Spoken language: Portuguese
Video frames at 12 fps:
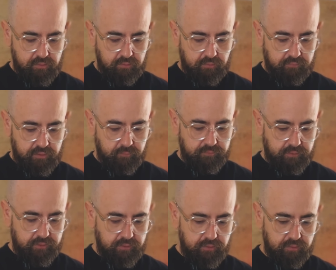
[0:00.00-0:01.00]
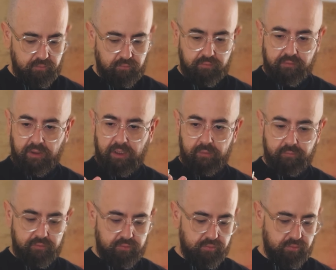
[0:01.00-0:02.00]
Nós temos aqui os
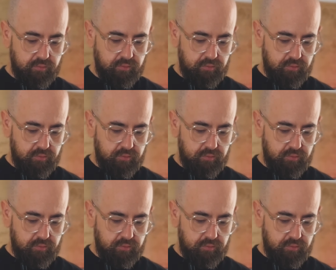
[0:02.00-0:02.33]
cabos,